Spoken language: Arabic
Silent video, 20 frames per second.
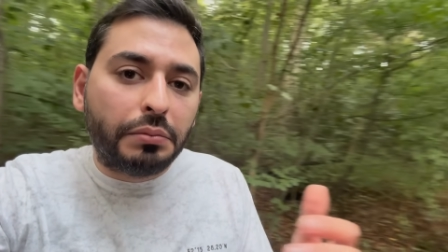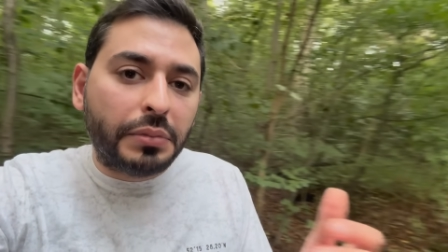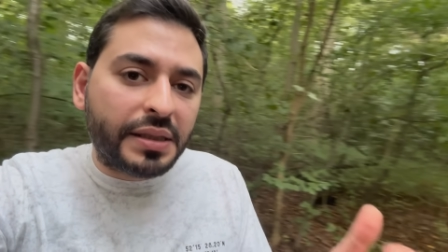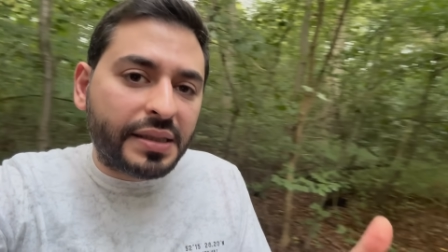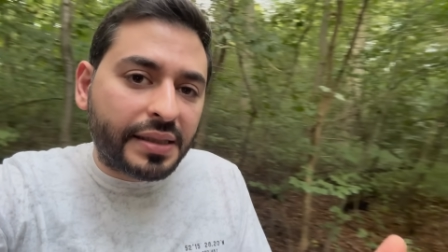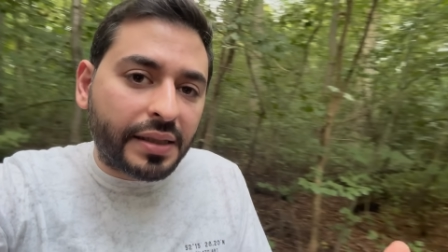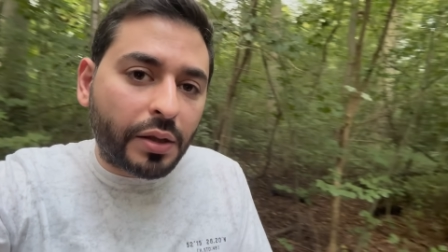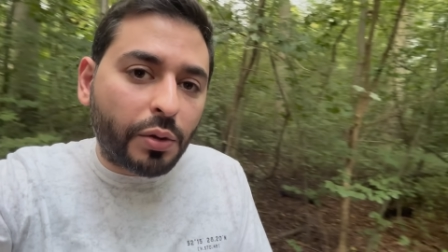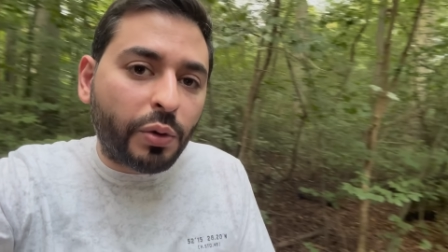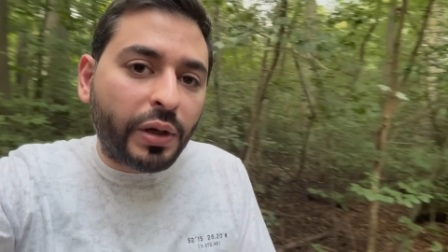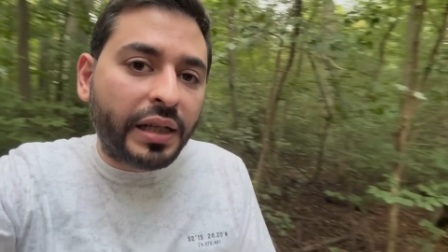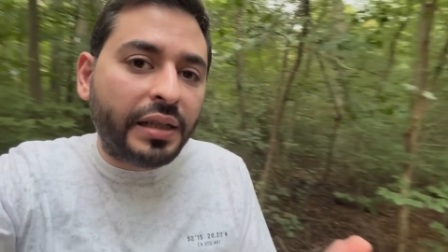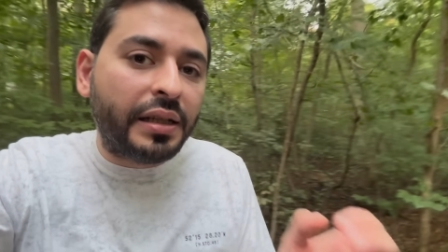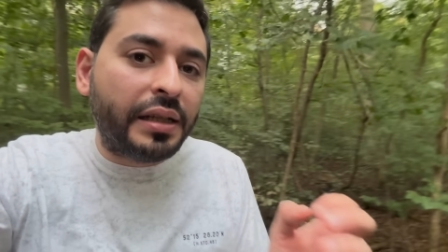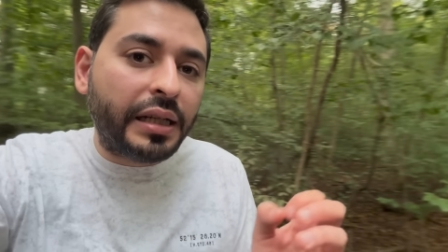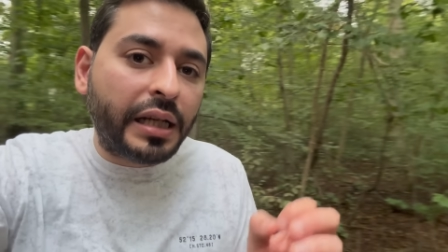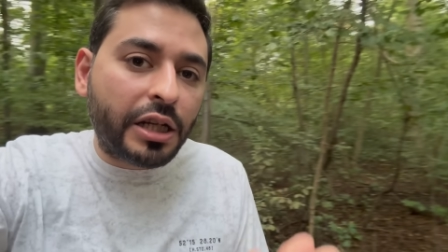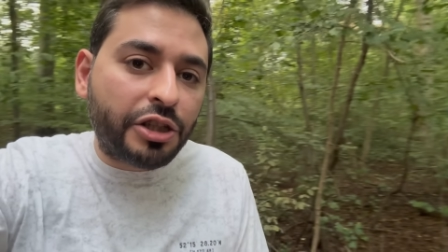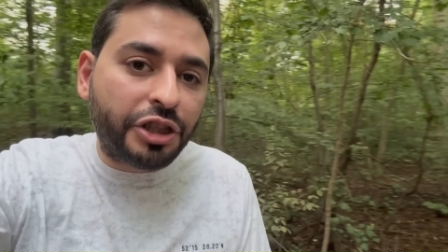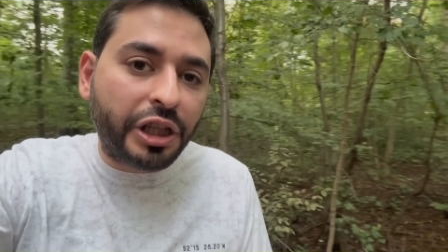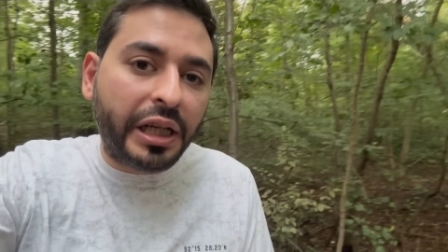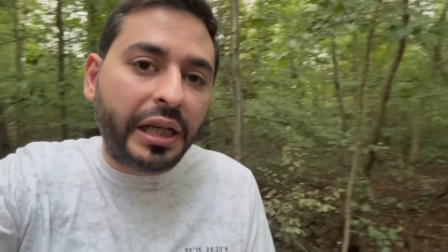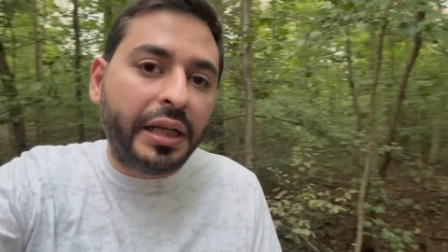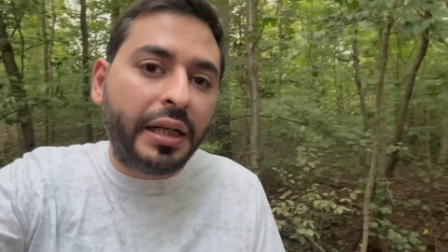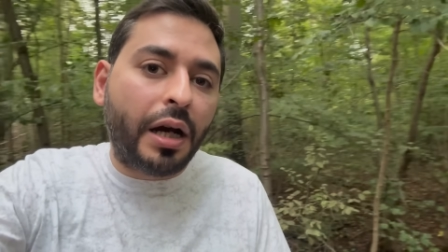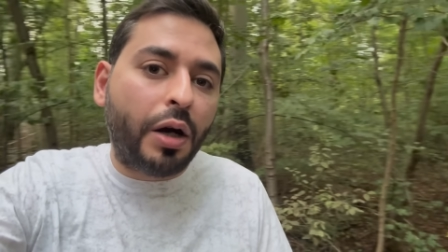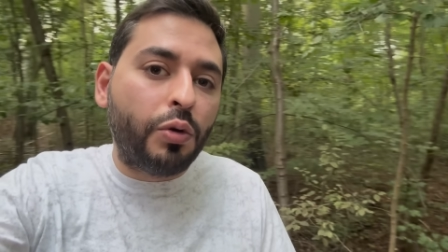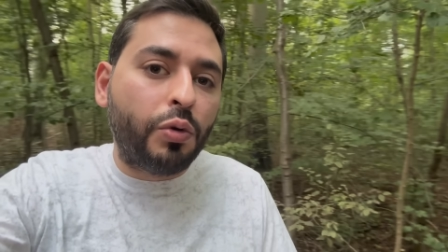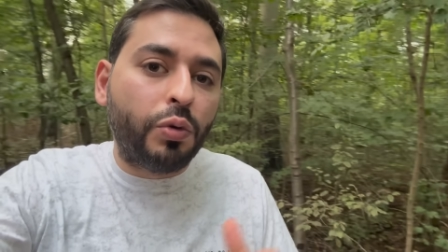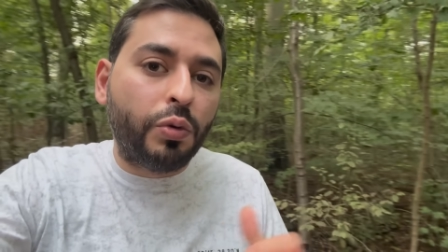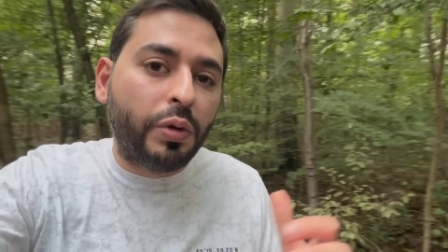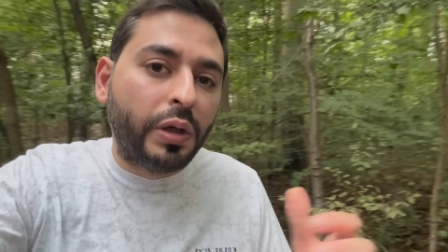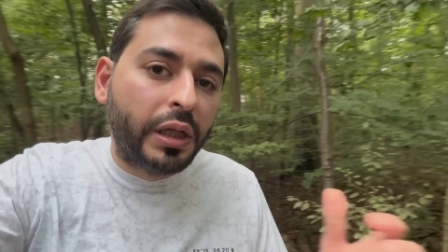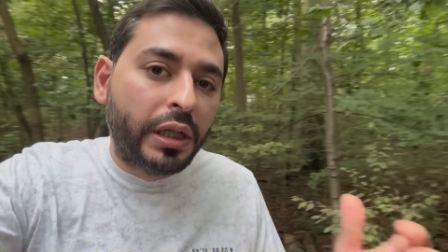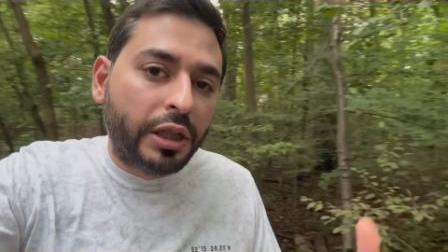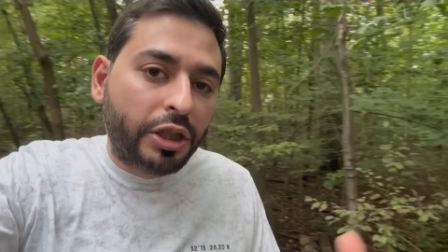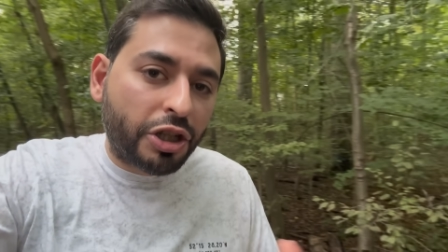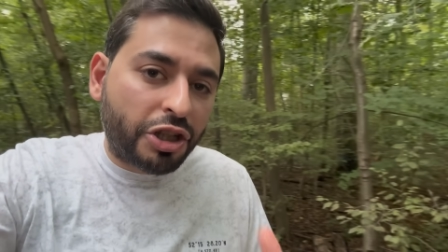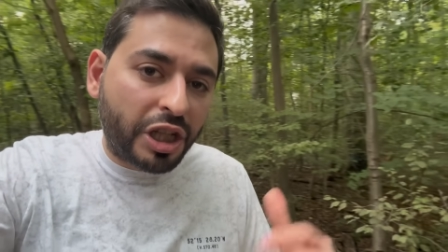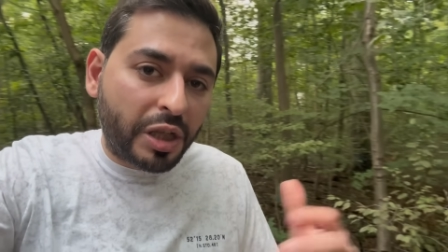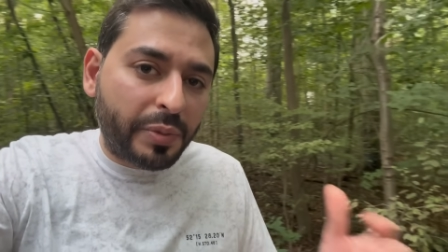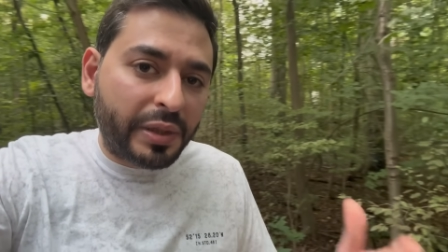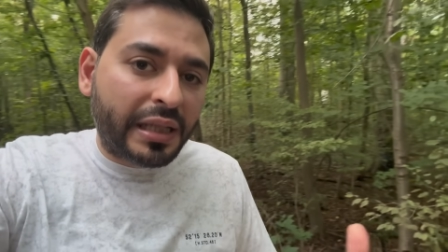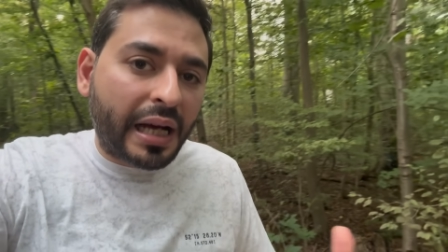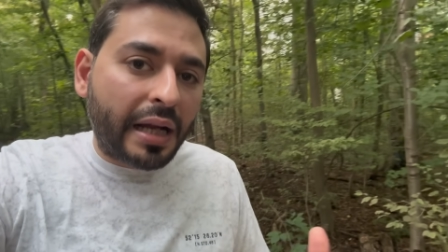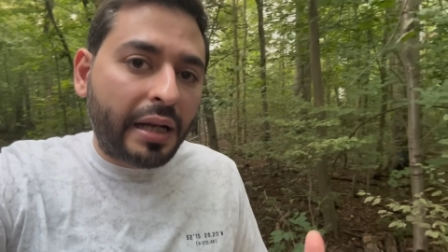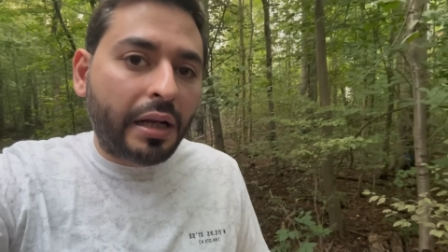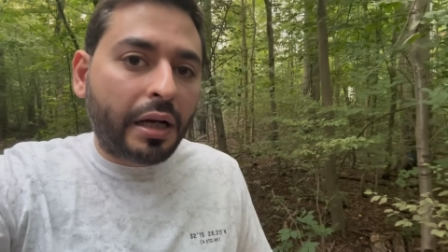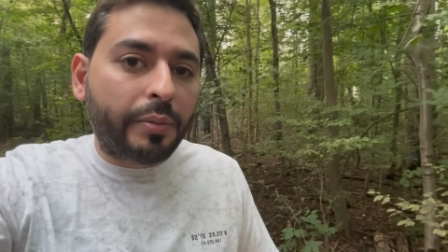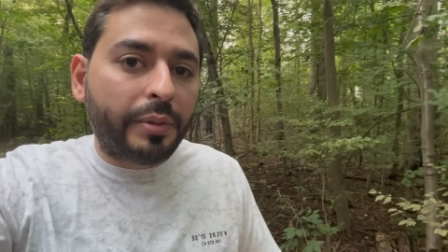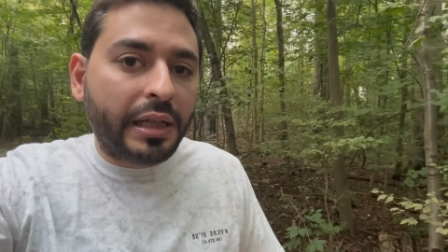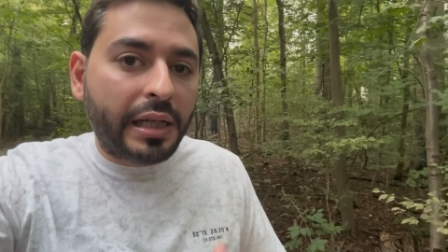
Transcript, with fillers: ذروه للاجئين او شيء بيتعلق